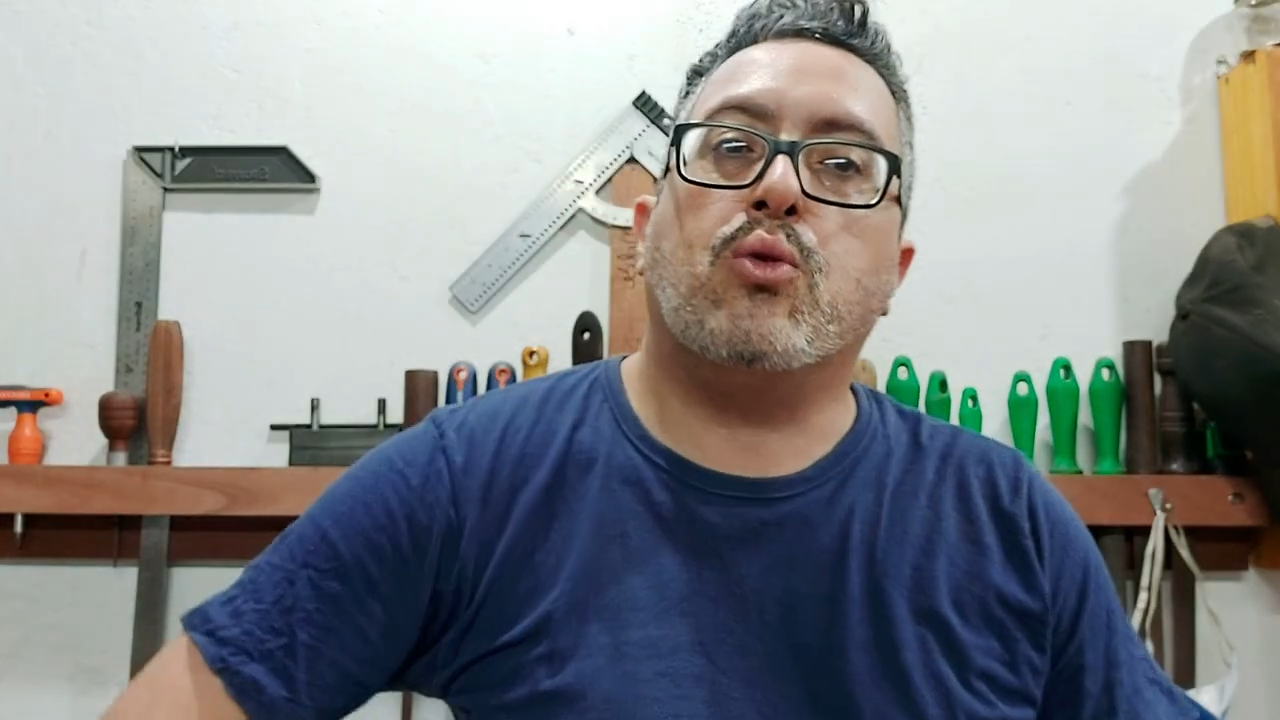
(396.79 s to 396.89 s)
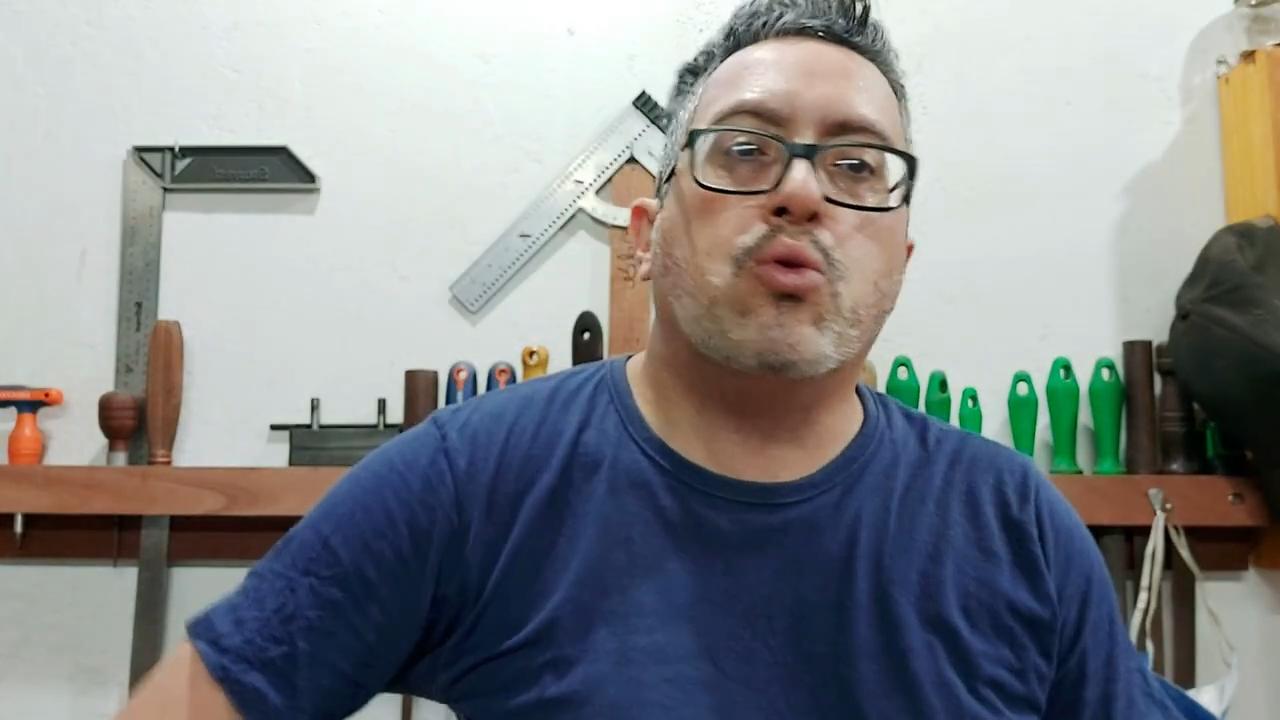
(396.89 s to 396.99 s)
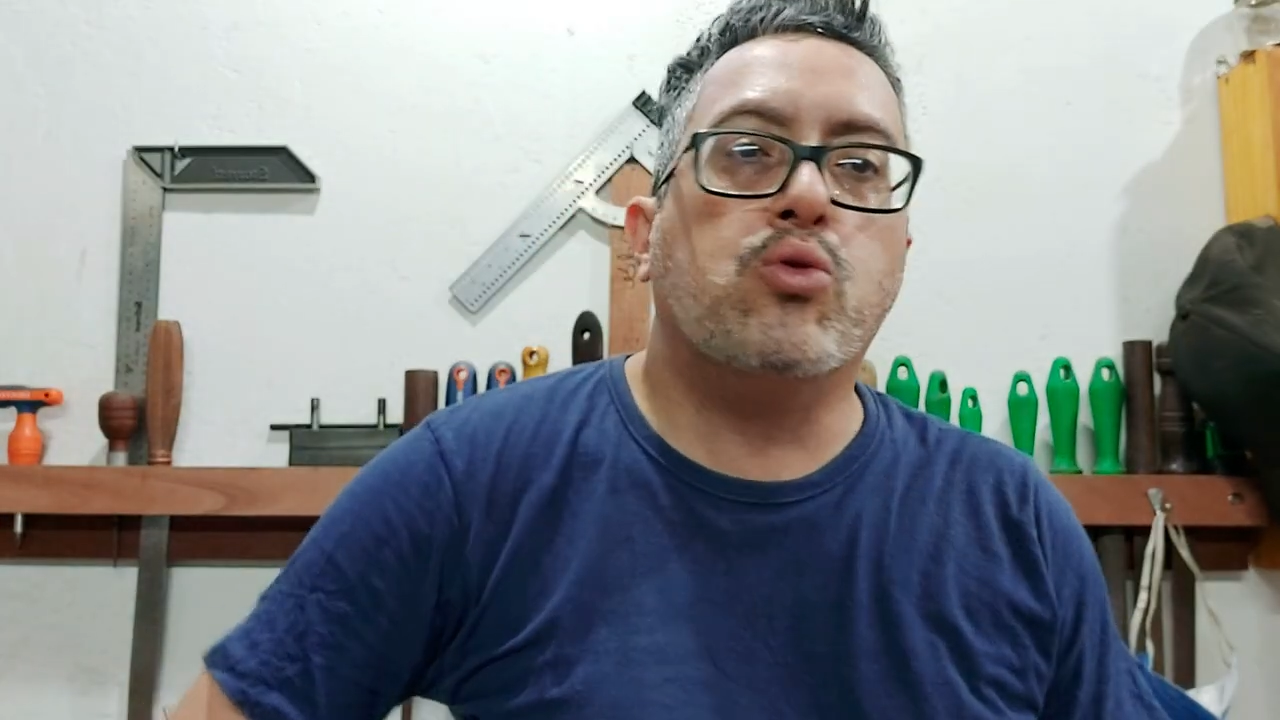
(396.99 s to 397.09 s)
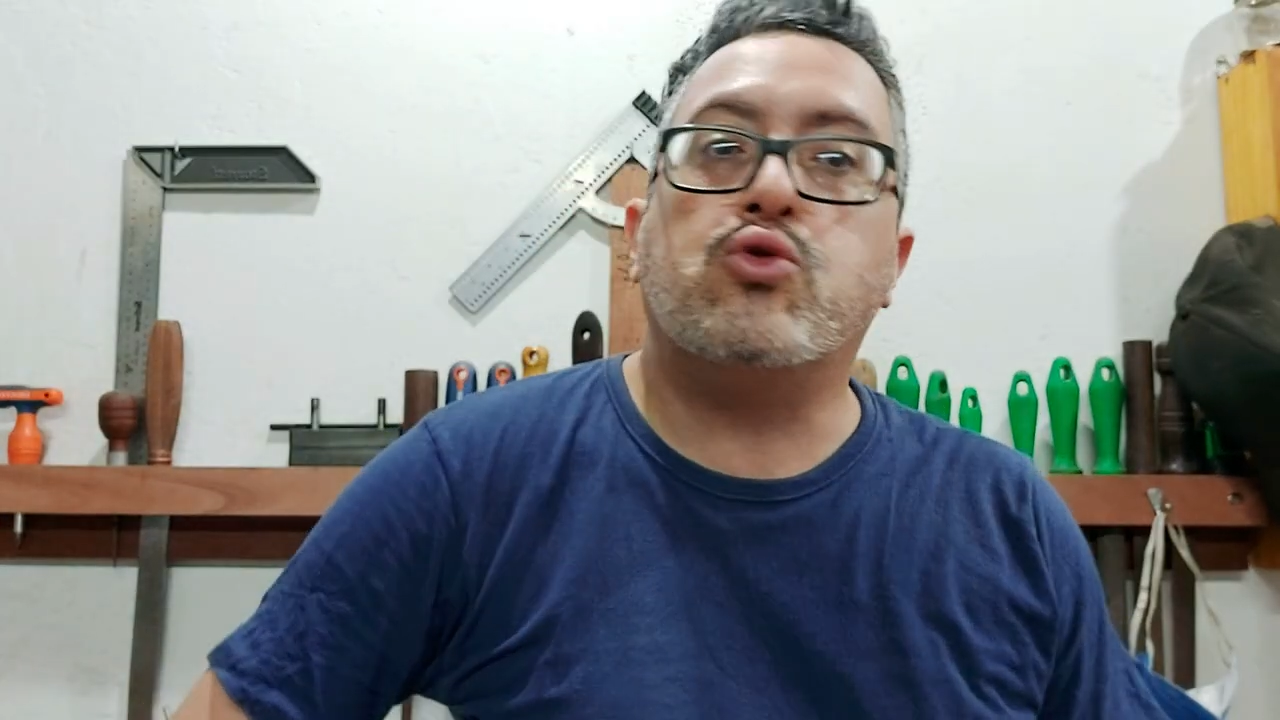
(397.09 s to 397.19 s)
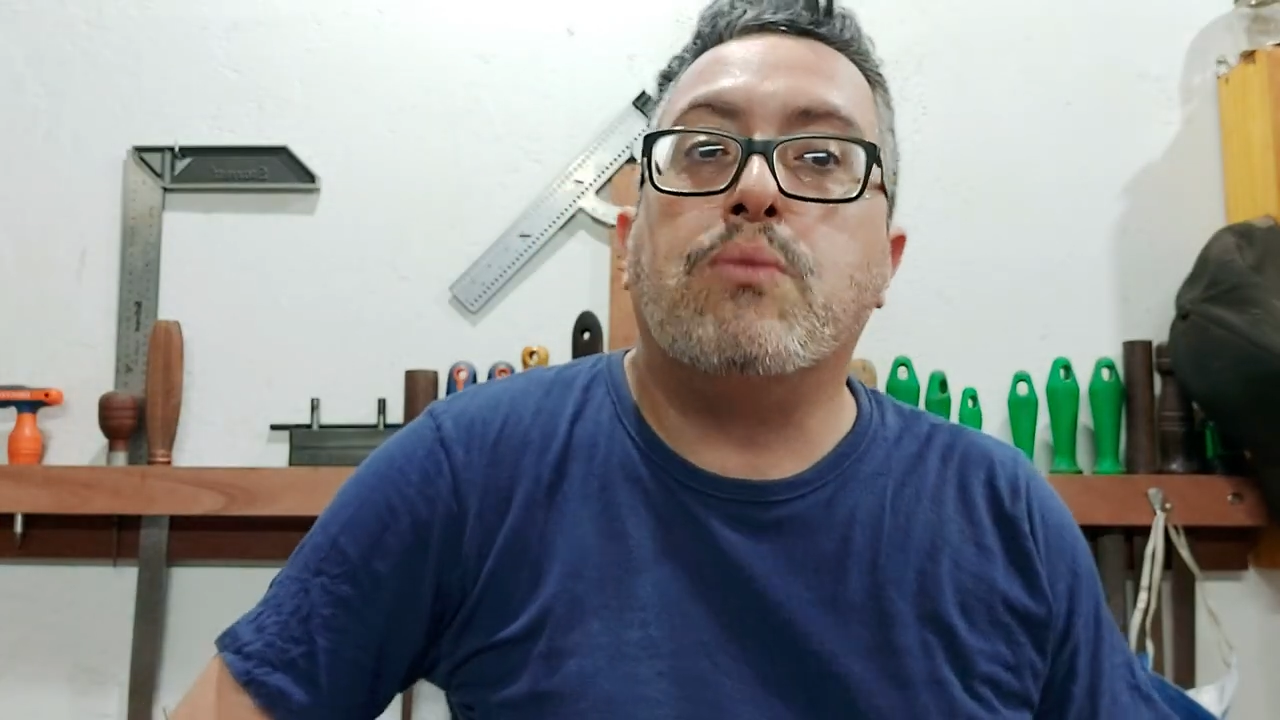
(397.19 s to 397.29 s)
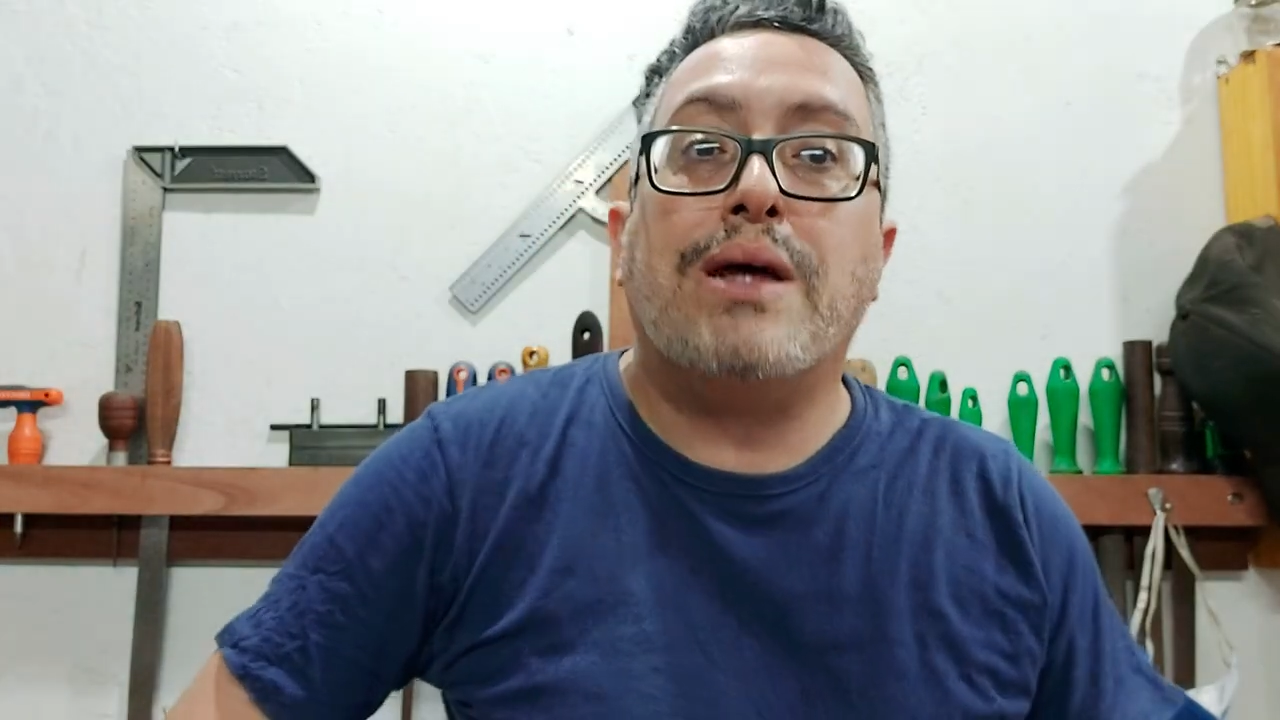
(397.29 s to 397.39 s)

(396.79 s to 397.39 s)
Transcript: no curso,